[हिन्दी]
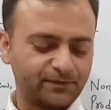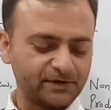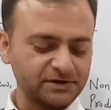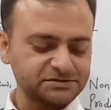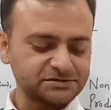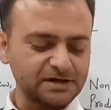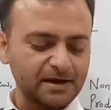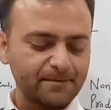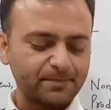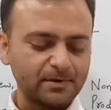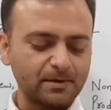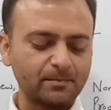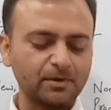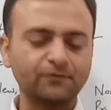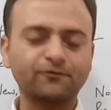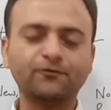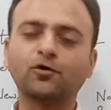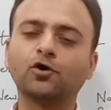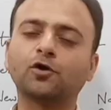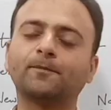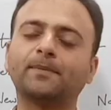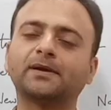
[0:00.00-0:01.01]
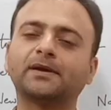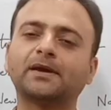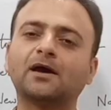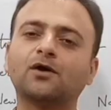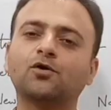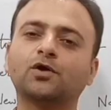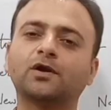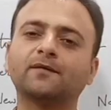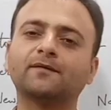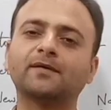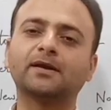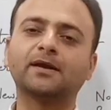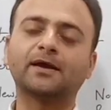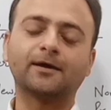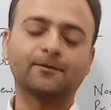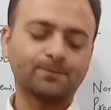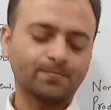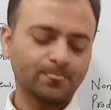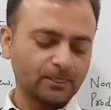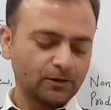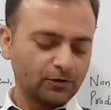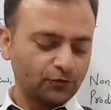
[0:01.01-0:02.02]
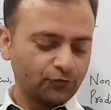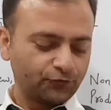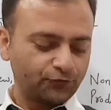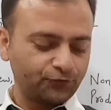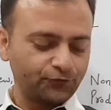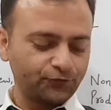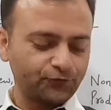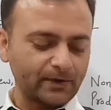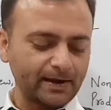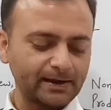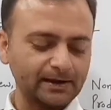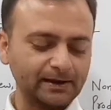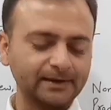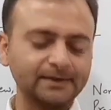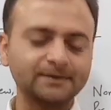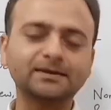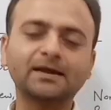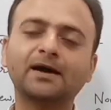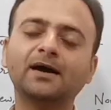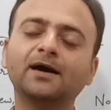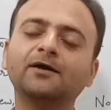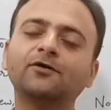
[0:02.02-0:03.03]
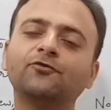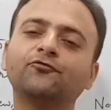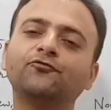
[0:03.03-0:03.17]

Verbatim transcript: फिर स्टेप नंबर फोर पे क्या होने वाला है फाइलिंग द